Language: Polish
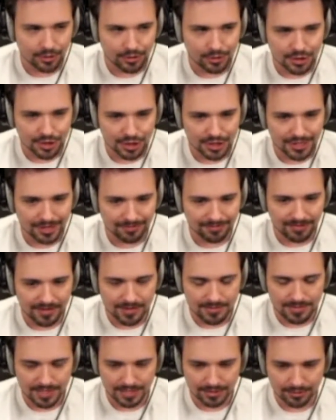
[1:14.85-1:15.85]
ten gość na
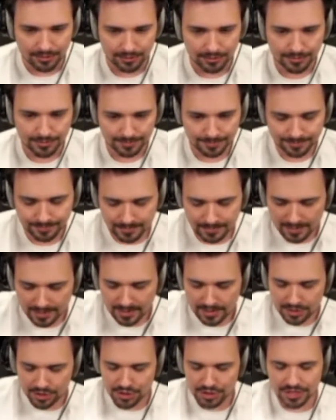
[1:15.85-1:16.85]
filmiku
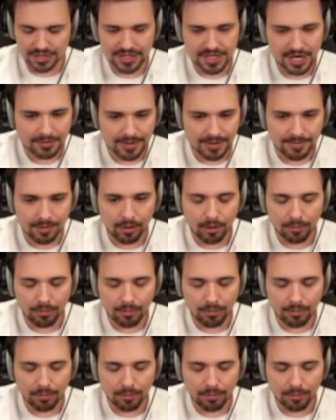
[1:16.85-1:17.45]
siedziałem